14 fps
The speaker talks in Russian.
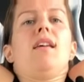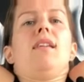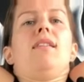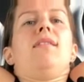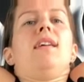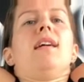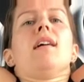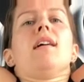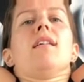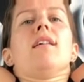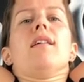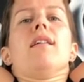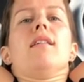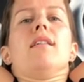Вверх,
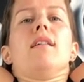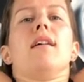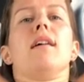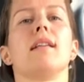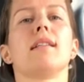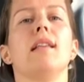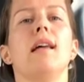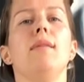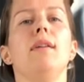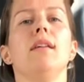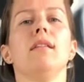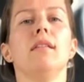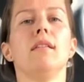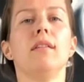
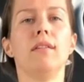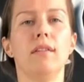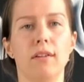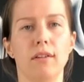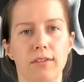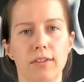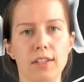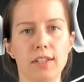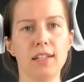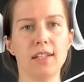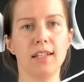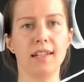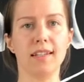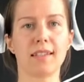расслабили,
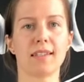вниз.